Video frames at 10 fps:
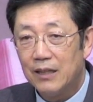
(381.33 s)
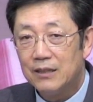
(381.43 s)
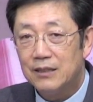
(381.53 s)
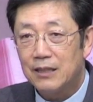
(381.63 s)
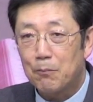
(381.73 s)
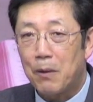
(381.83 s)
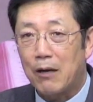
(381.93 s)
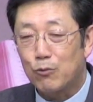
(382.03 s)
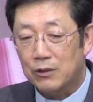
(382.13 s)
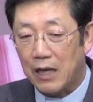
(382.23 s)
이 세상
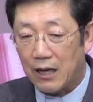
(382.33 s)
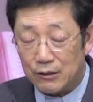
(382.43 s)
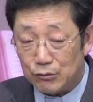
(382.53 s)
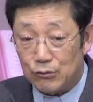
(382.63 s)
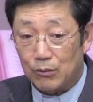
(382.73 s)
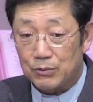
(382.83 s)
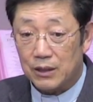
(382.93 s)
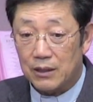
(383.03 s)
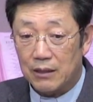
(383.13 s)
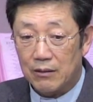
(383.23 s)
밖으로 나갈 수는
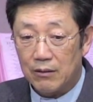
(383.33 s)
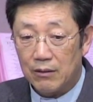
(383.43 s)
없잖아요.